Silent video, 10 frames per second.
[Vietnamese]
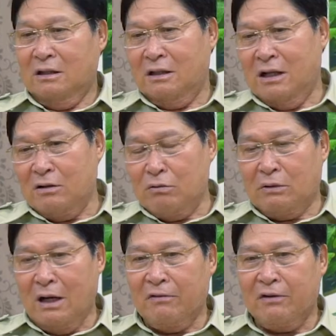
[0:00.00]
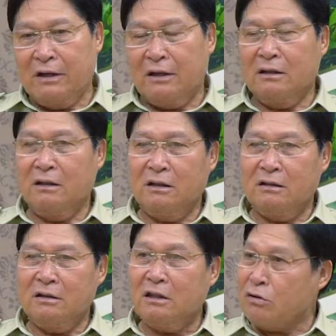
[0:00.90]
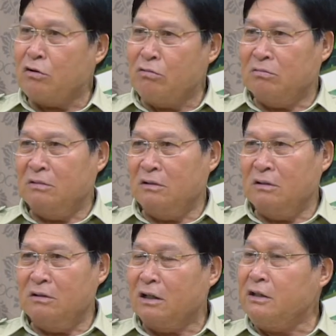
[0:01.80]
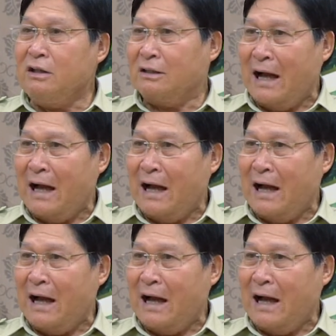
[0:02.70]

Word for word: là chúng ta phải ừ, sử dụng những cái dược